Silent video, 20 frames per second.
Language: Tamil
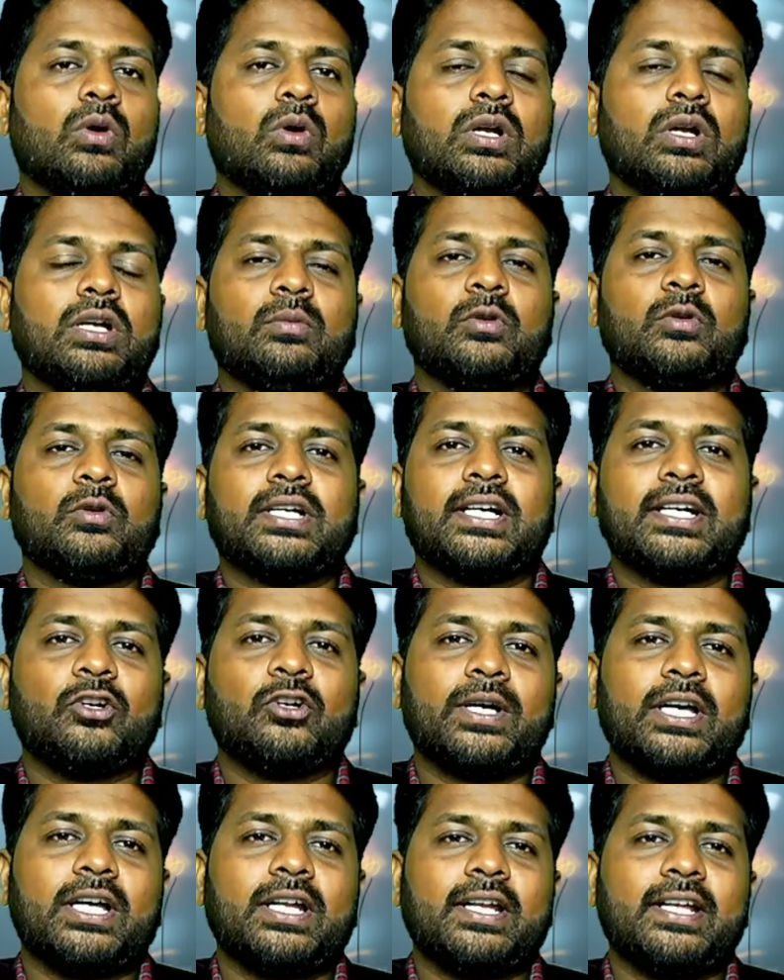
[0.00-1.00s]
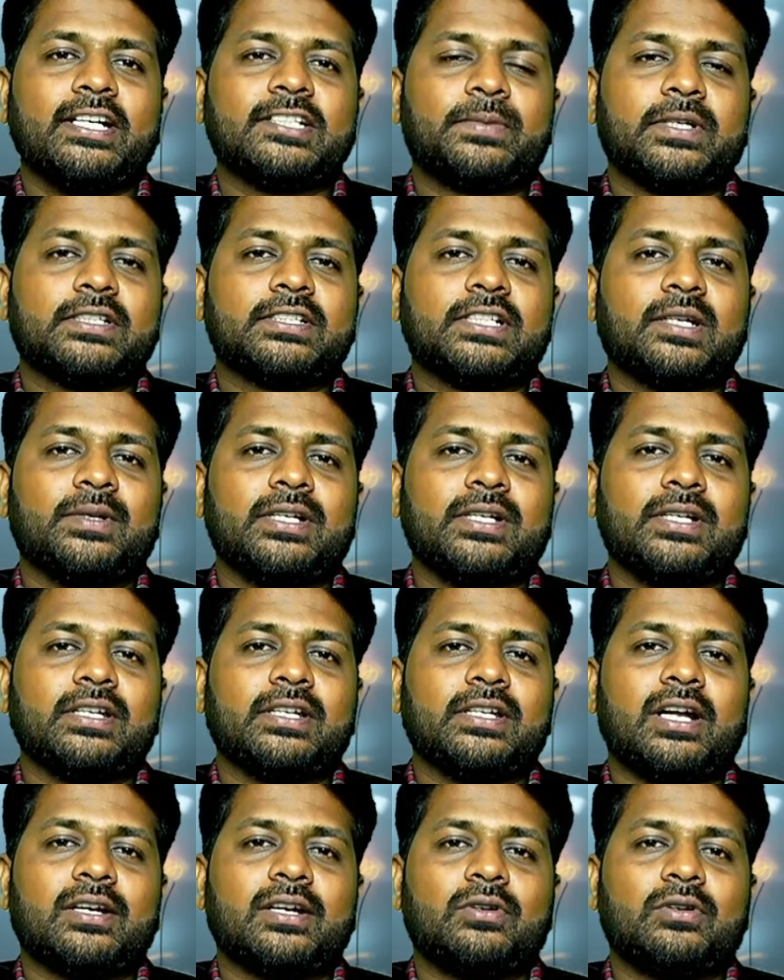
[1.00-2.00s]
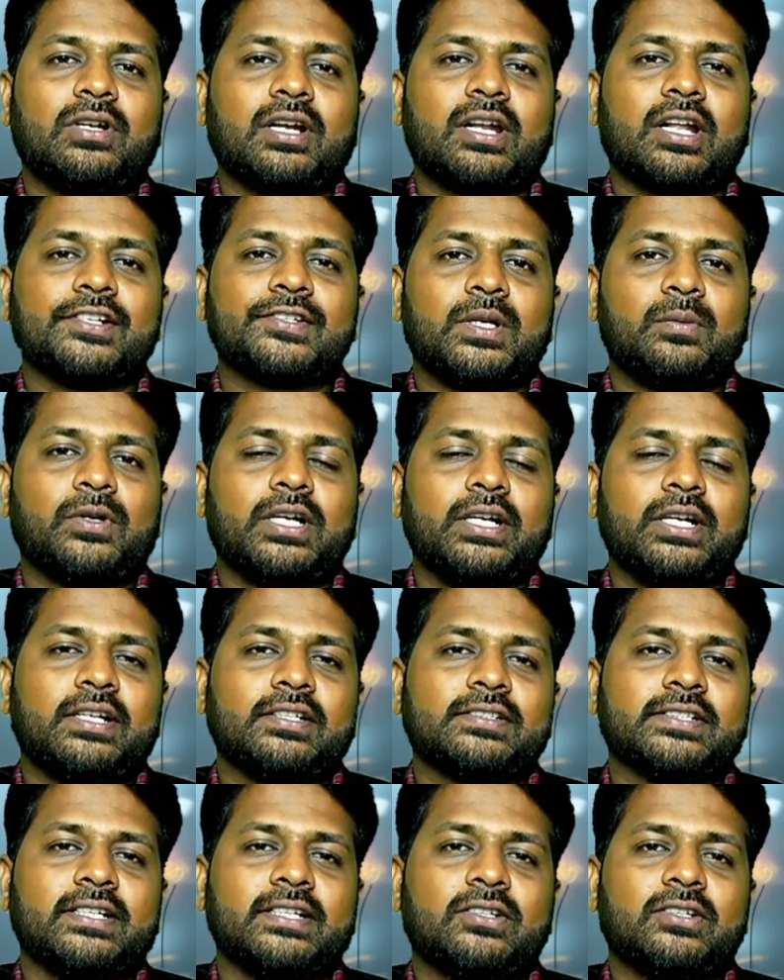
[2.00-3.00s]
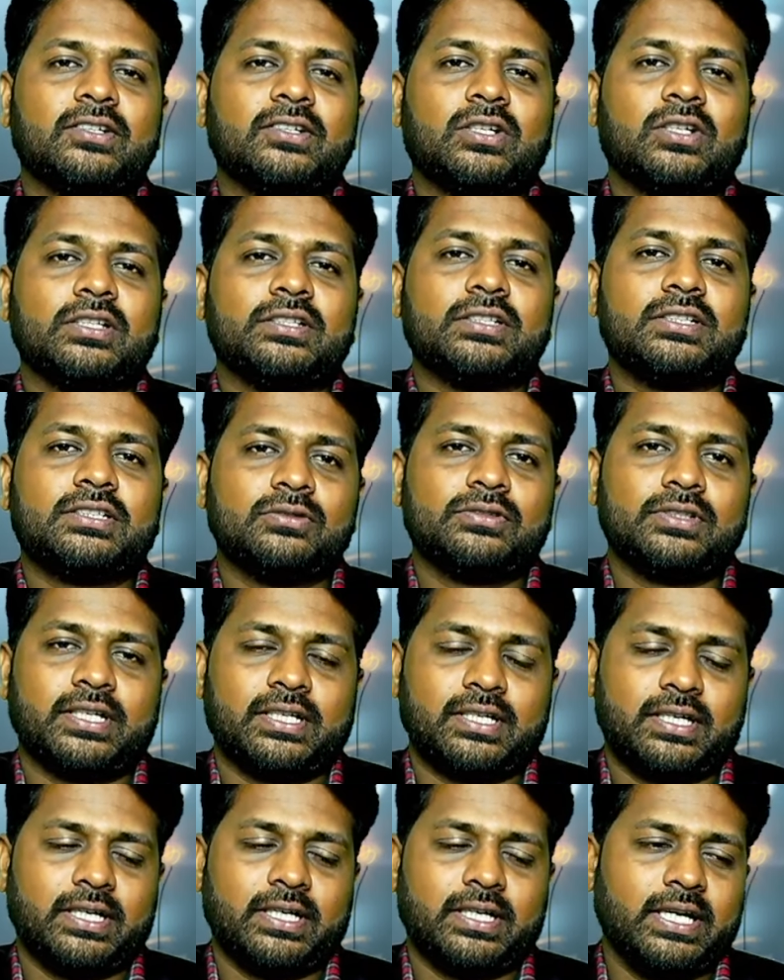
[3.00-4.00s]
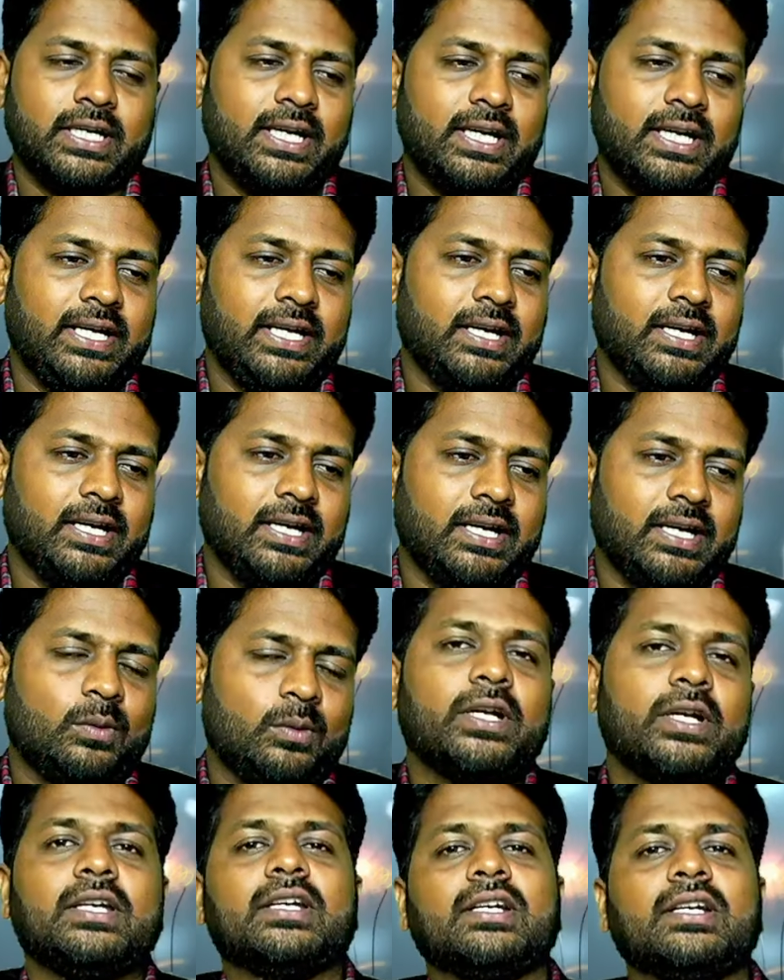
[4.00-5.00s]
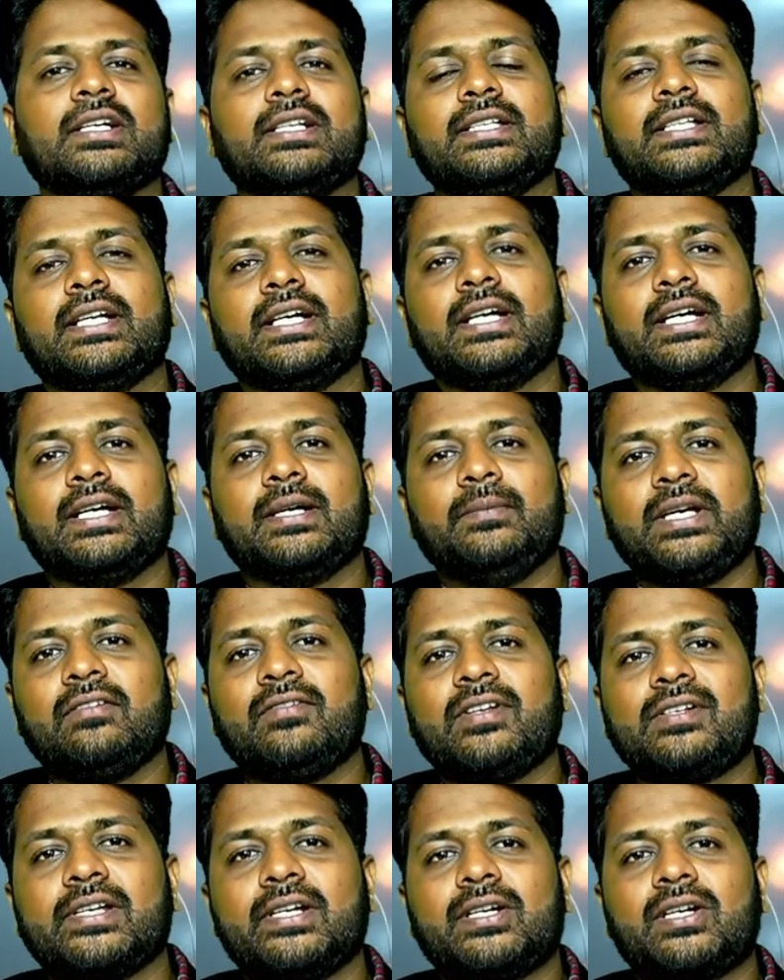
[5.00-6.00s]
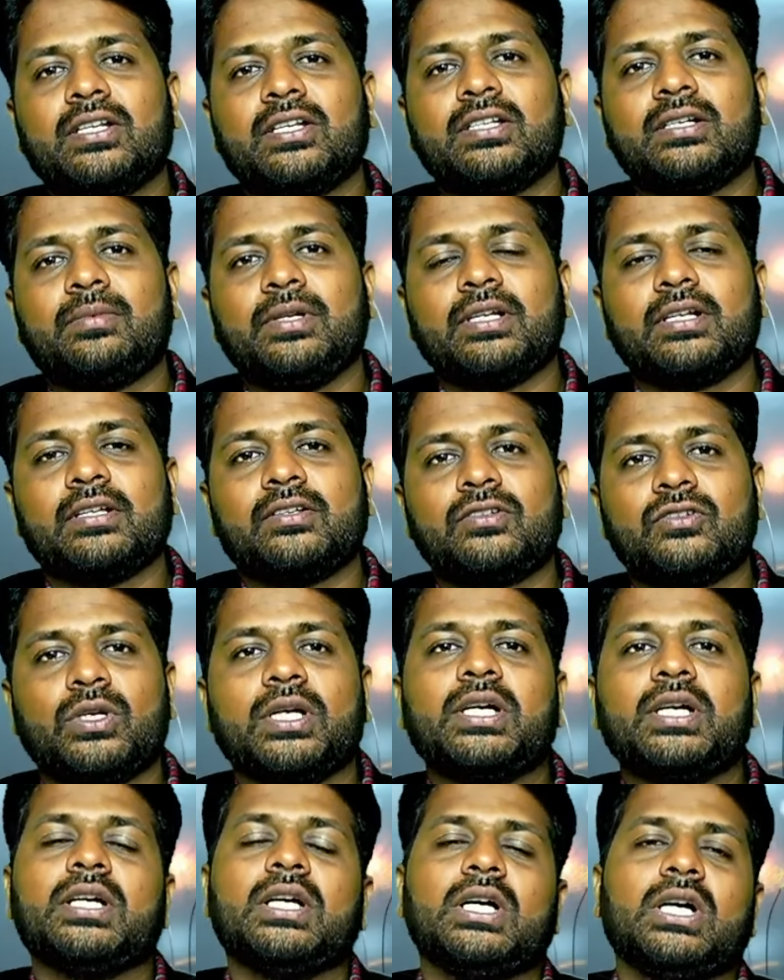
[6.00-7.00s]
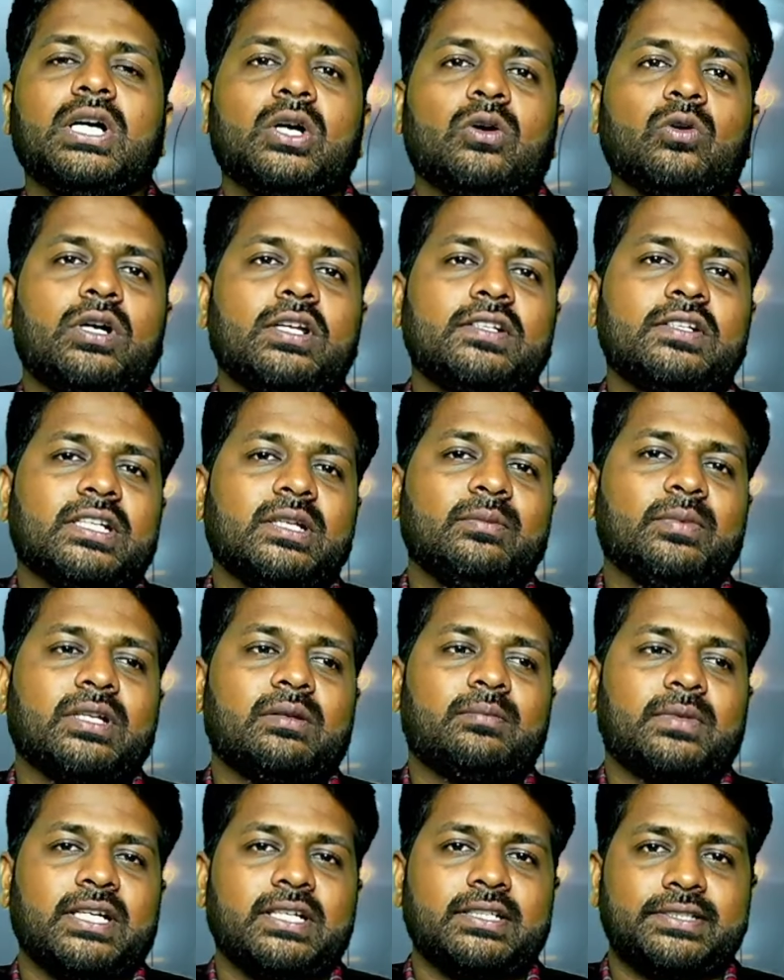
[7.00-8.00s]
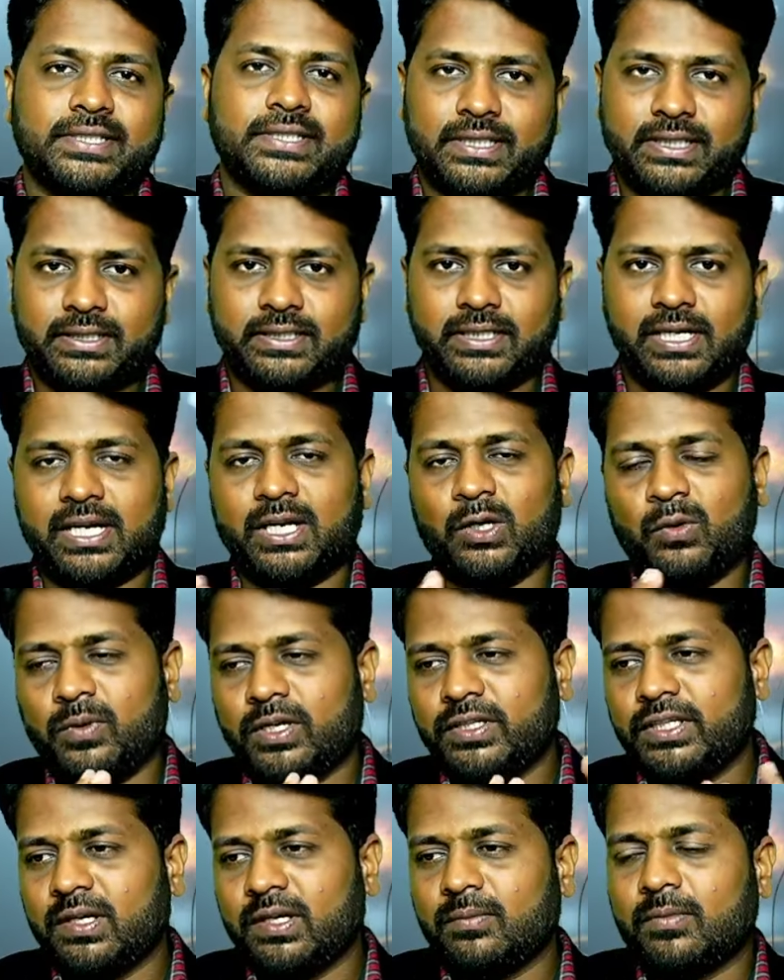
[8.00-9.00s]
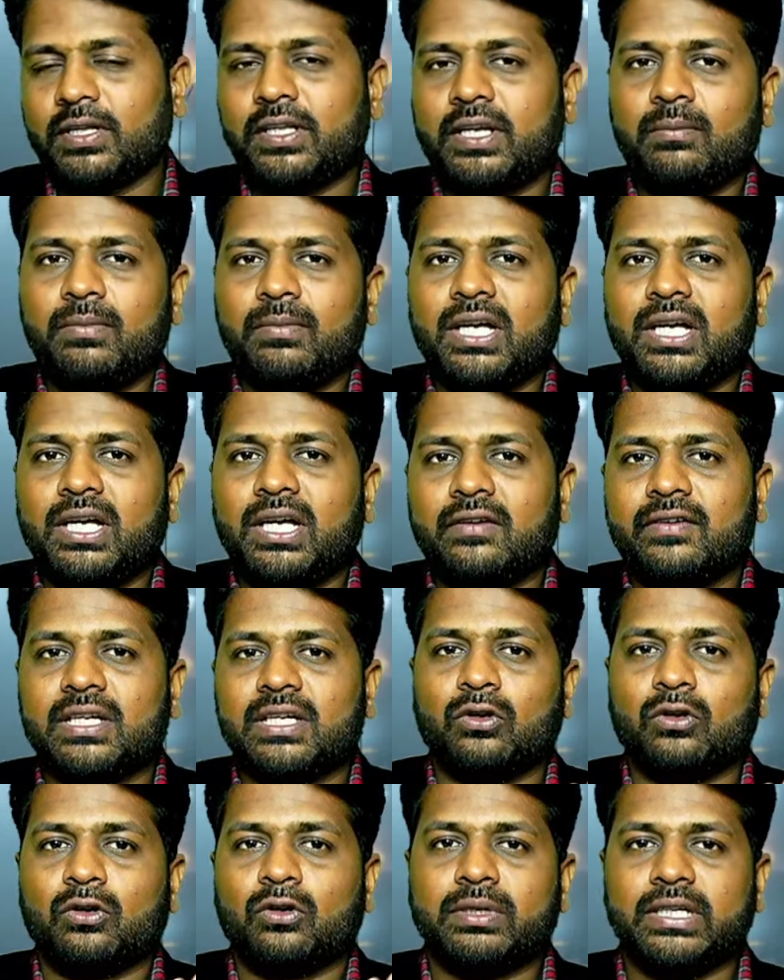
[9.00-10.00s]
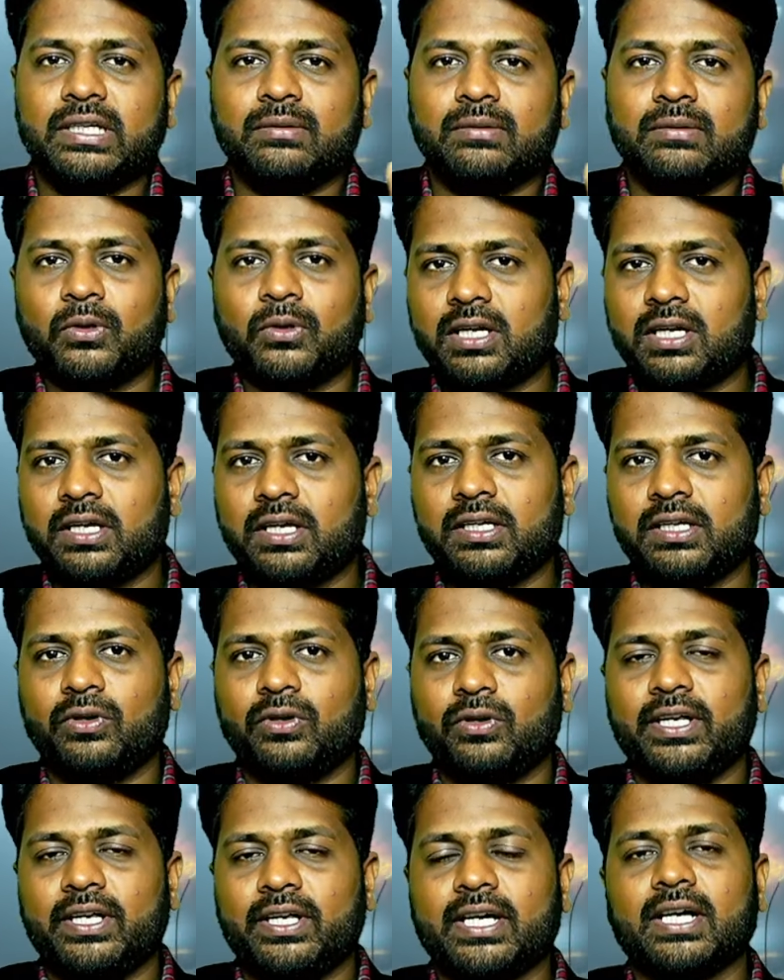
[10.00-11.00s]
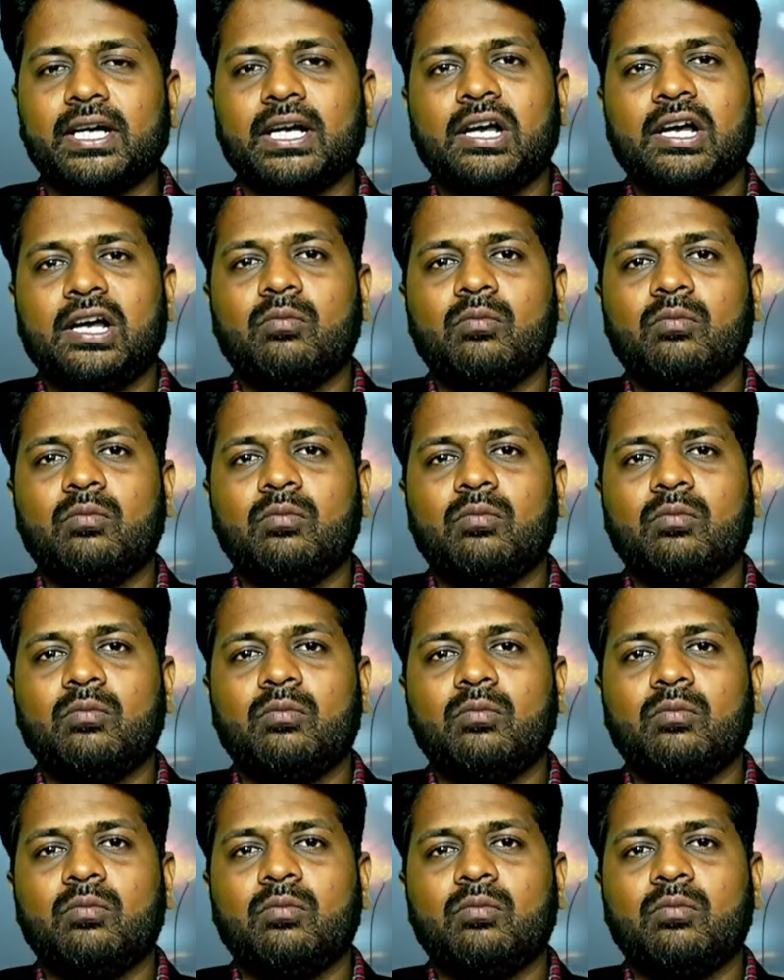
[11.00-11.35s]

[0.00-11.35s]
வெல்கம் டு த ஹியூமன் எக்ஸ்பர்ட் தமிழ் நான் உங்கள் ராஜ்குமார் பாண்டியன் சைக்காலஜிக்கல் கவுன்சிலர் டெய்லி ஏழு மணிக்கு இந்த பிஹேவியர் சைக்காலஜி அப்படிங்கிற ஷோவில் உங்களை சந்திப்பது மகிழ்ச்சி இன்றைக்கும் அதே மாதிரி பிஹேவியரில் ரொம்ப இம்பார்ட்டண்டாக இருக்கக்கூடிய